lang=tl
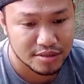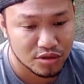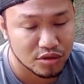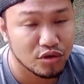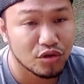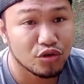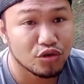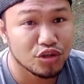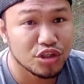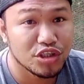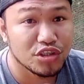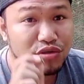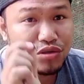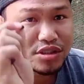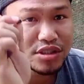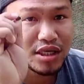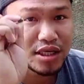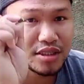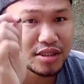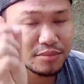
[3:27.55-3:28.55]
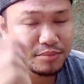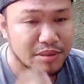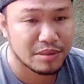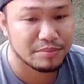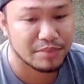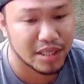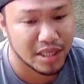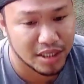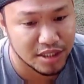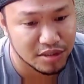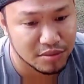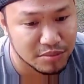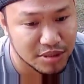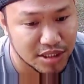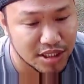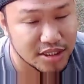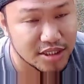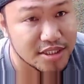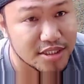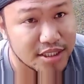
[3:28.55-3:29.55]
So kukunin ko siya at papain
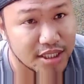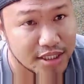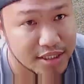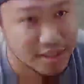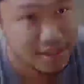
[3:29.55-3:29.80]
naman natin sa